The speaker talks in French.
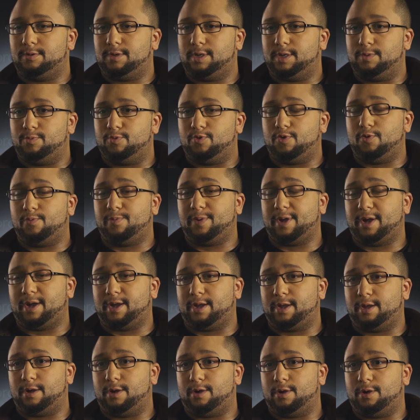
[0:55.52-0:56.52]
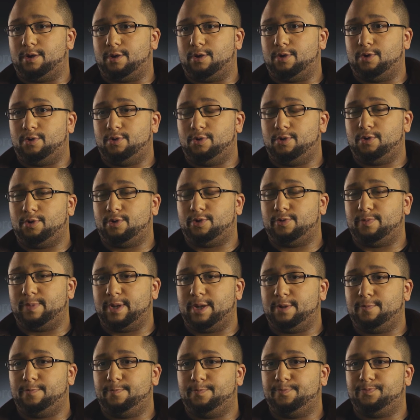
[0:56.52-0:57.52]
Ils m'ont opéré euh, le
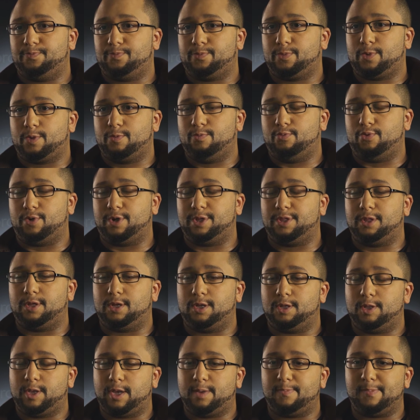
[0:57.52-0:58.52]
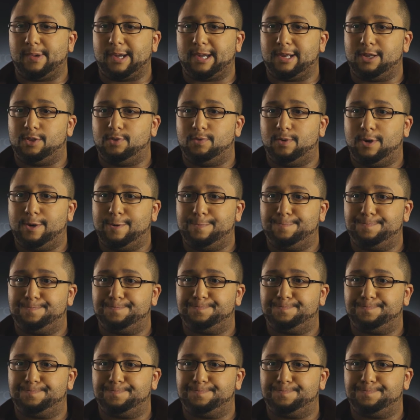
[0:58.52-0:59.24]
lendemain pour essayer de réparer le doigt.